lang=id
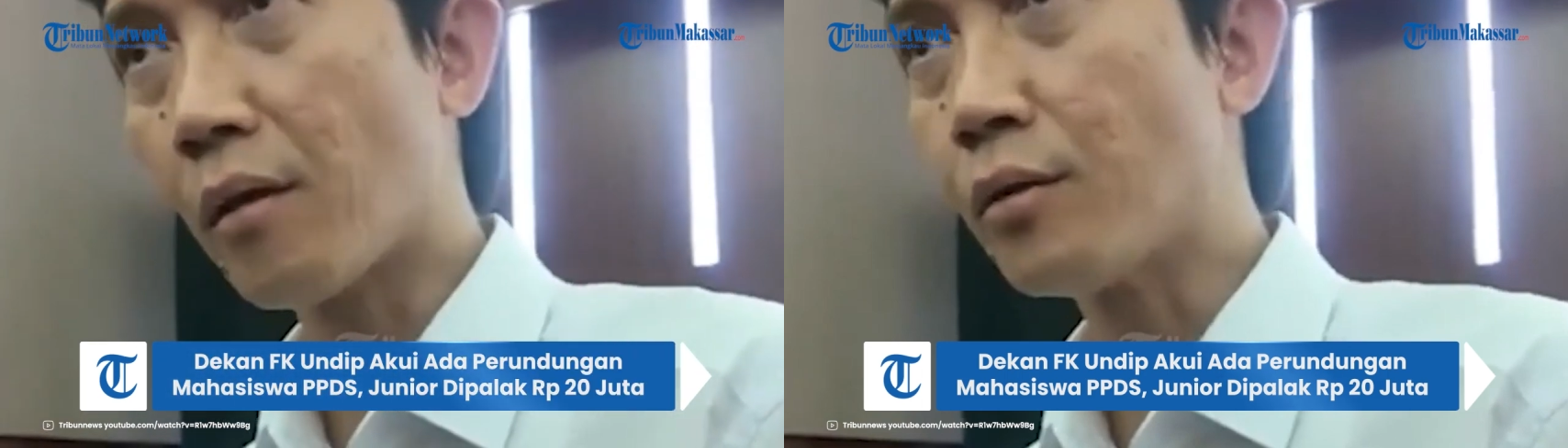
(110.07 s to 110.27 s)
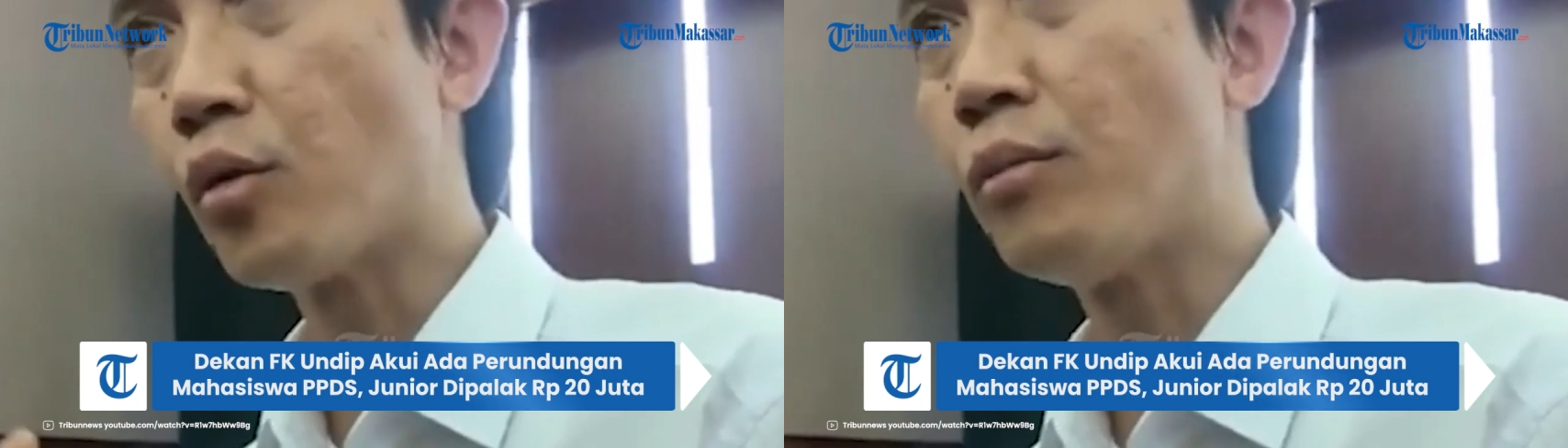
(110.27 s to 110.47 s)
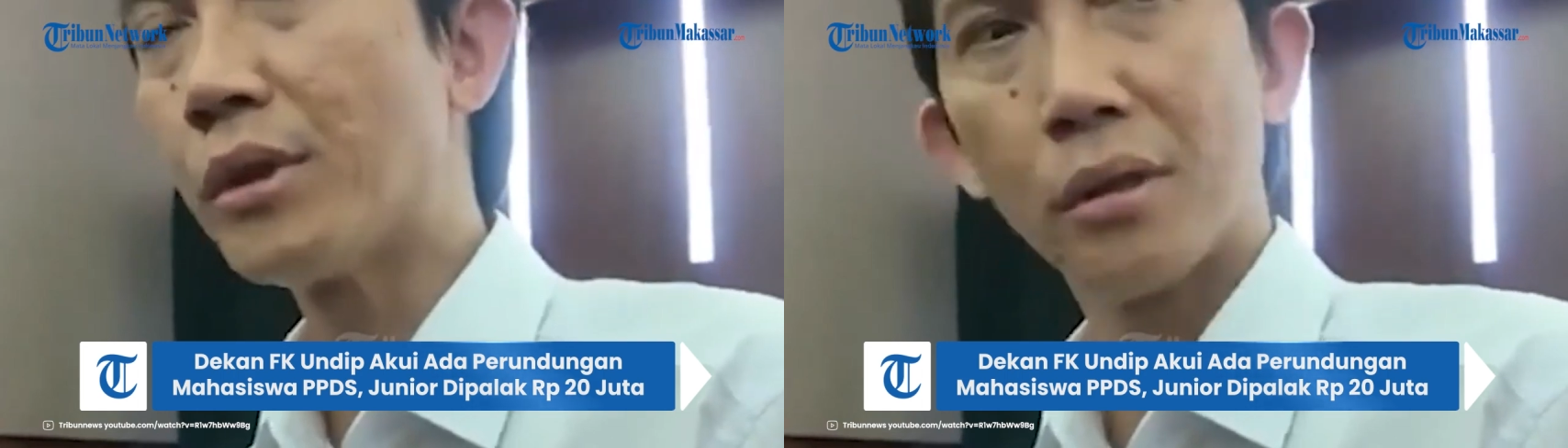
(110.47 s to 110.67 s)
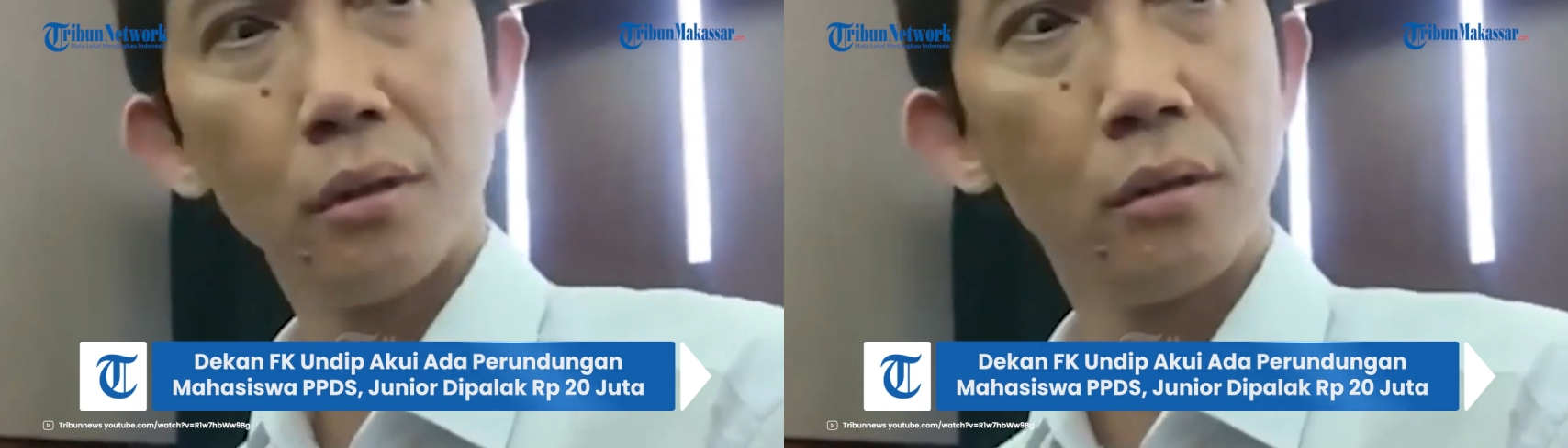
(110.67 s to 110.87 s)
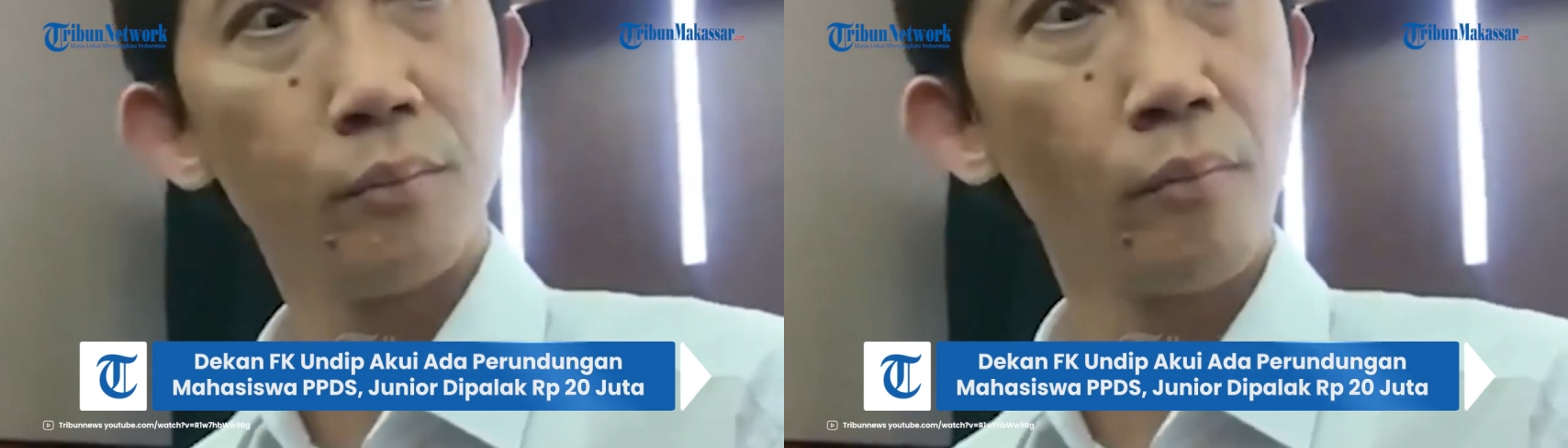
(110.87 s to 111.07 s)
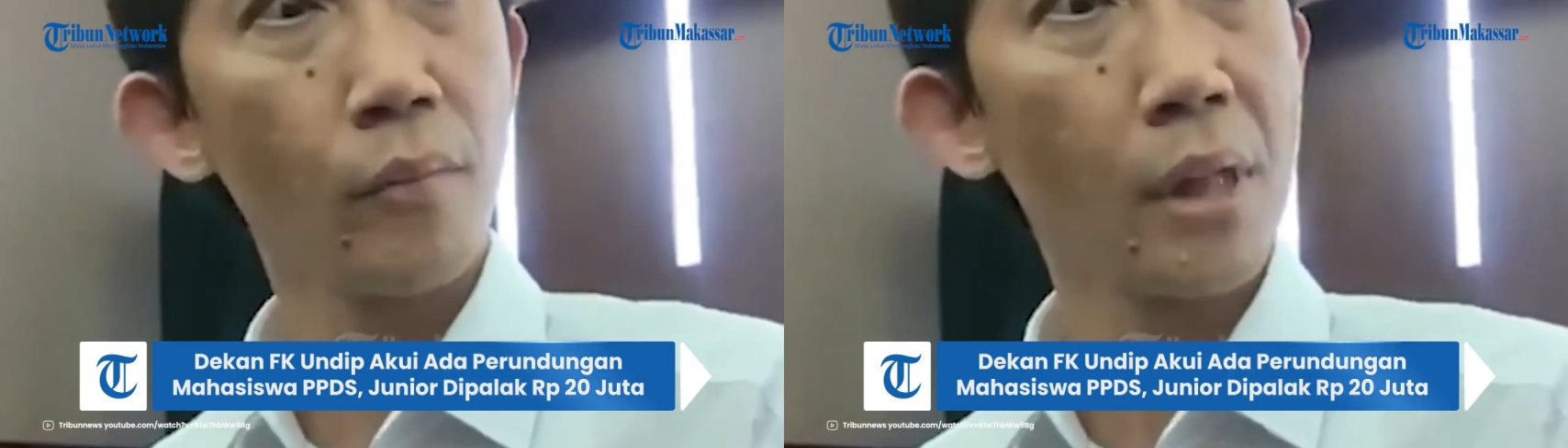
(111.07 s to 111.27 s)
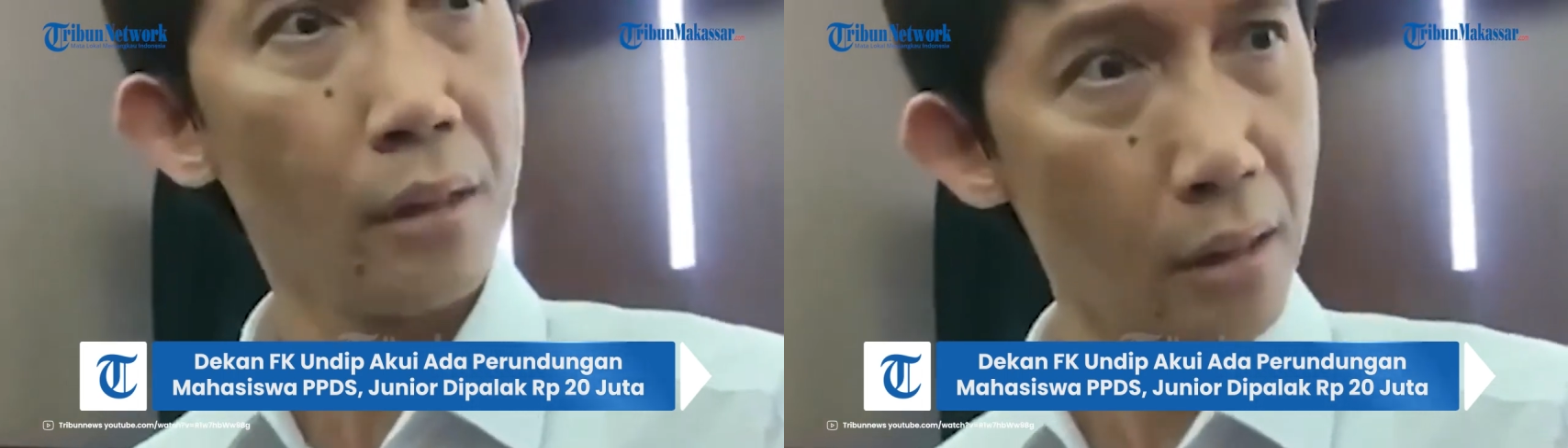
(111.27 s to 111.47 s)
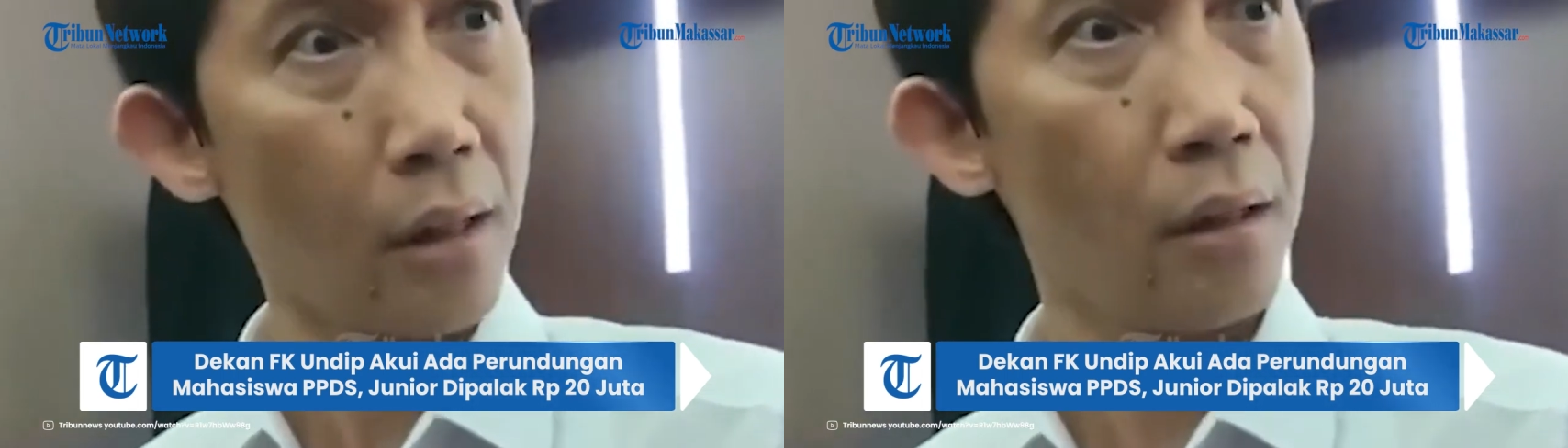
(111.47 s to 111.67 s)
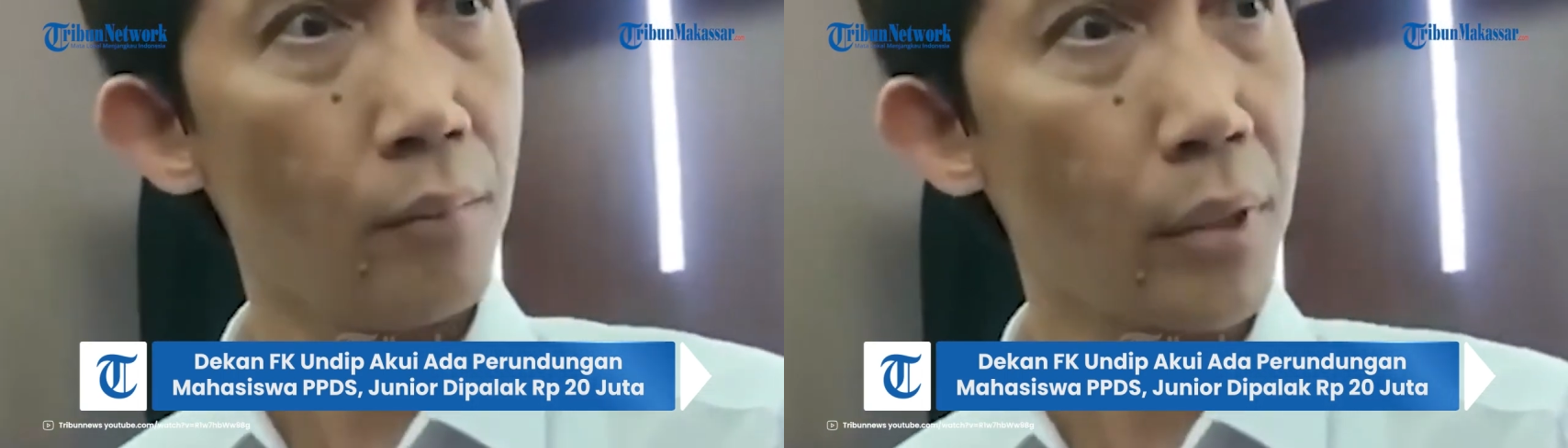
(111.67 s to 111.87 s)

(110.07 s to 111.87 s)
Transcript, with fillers: konsumsi satu orang 20 juta ya,